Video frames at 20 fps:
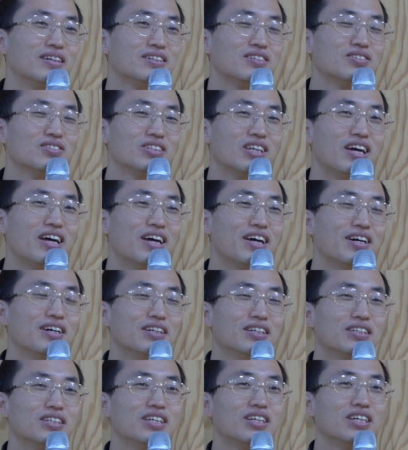근데
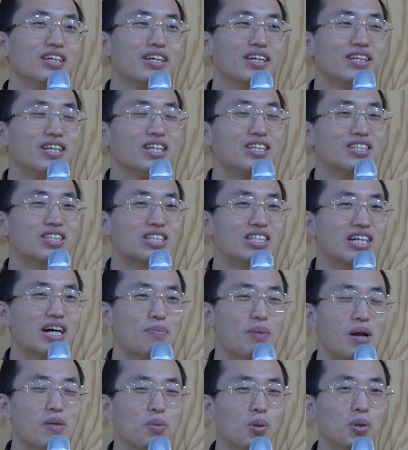이 리스트가
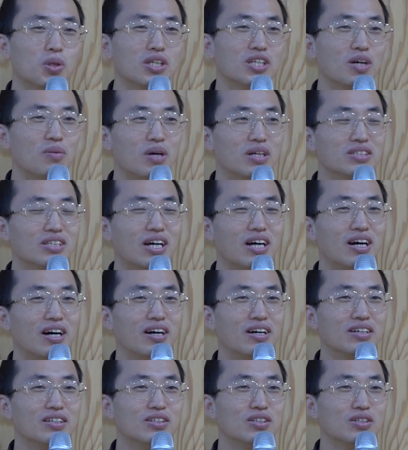발표되자마자
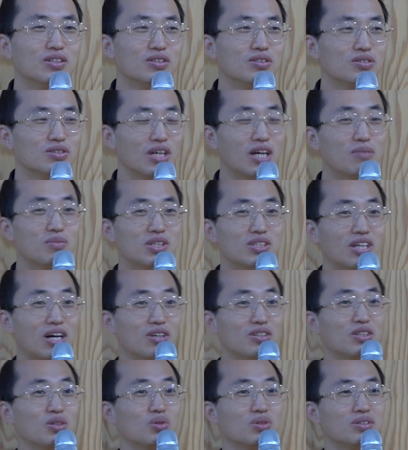사람들이 다
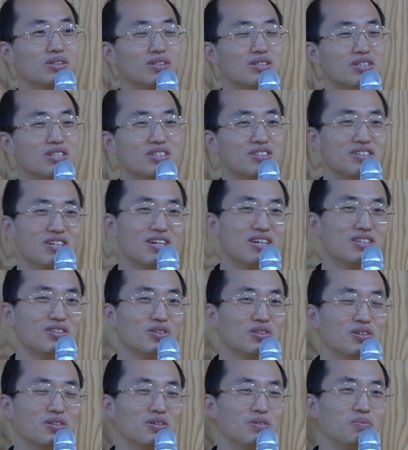이제
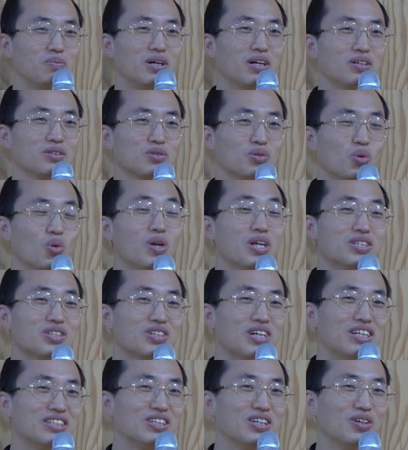신기해서 막 놀랬을
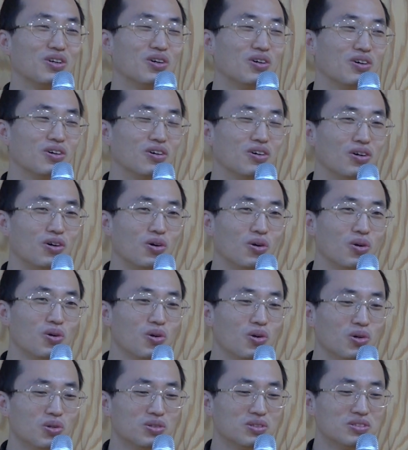거 아니에요.
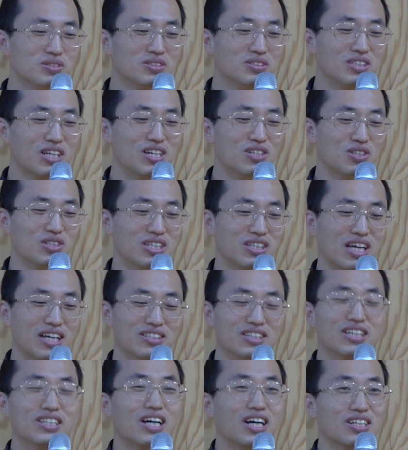언론사에서 이제 다
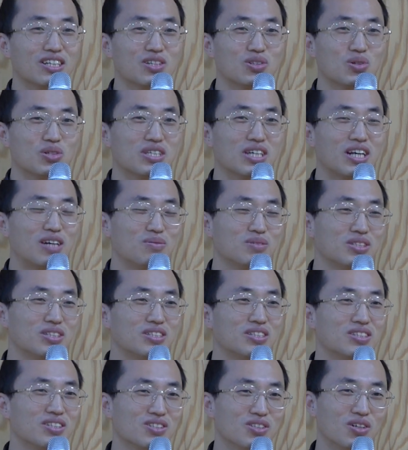찾아갔겠죠, 이
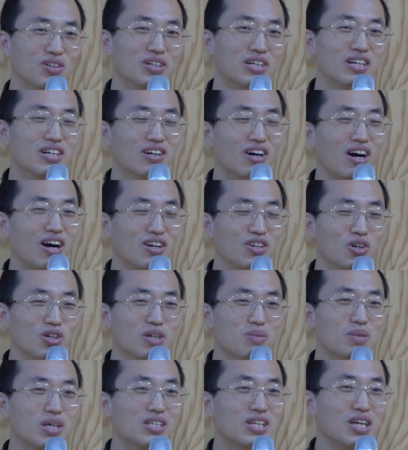사람들을. 그래서, 아,
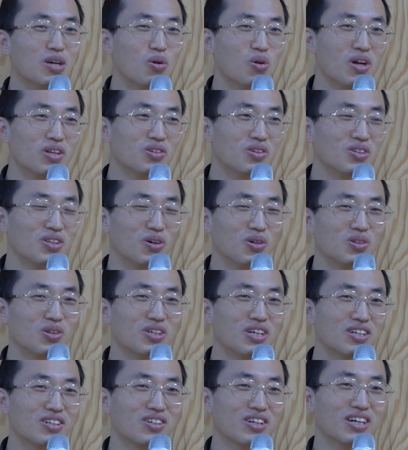영입 대상에 올랐던데
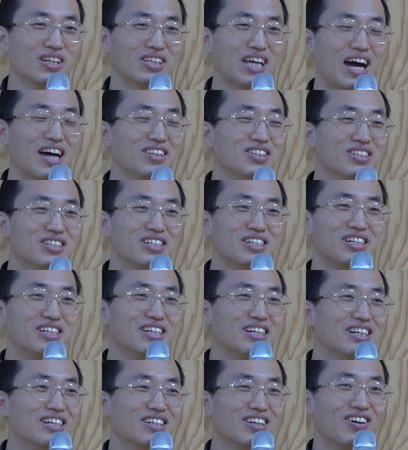어떠냐, 그러니까
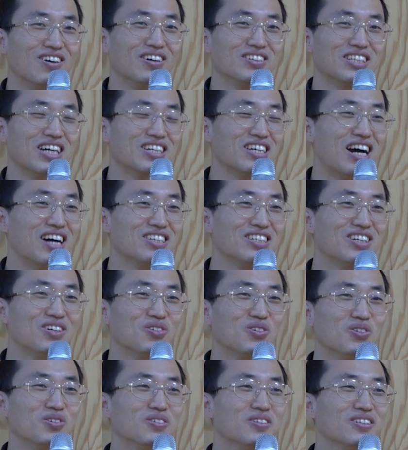다들, 어, 자기
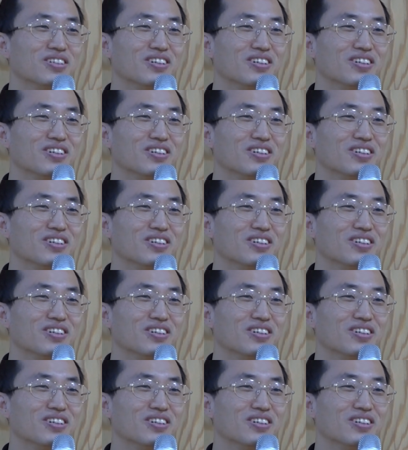아니라고.